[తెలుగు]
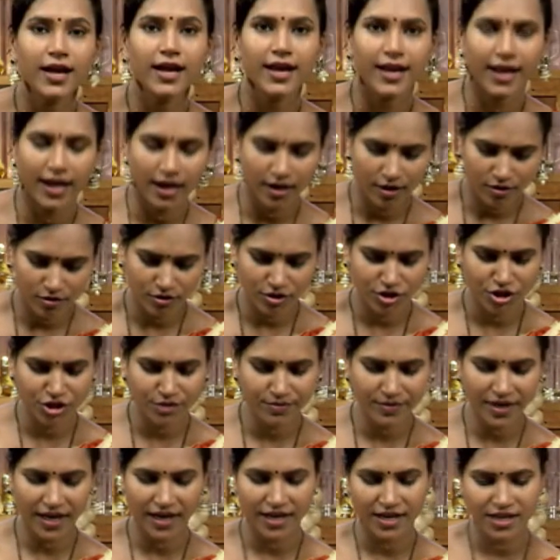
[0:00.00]
ఇలా కొంచెం
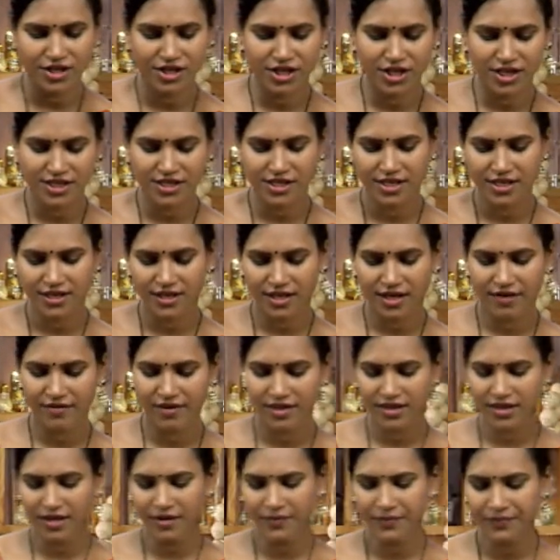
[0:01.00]
కలర్ చేంజ్ అయిన
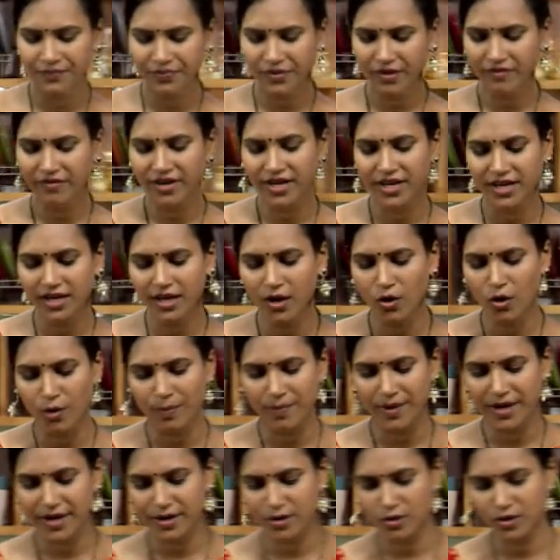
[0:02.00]
తర్వాత వీటిని ఒక
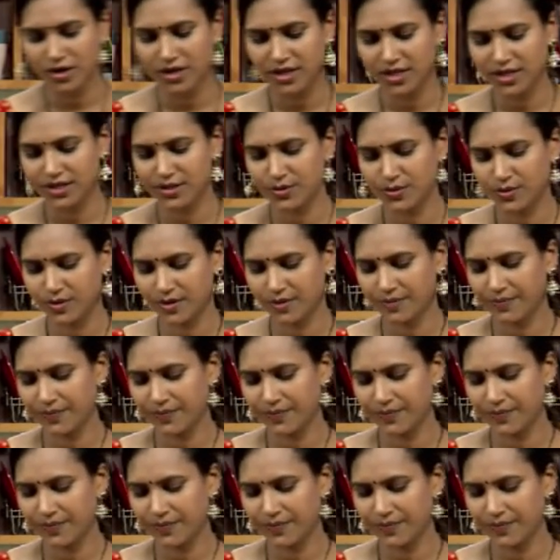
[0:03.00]
ప్లేట్లోకి తీసుకుందాం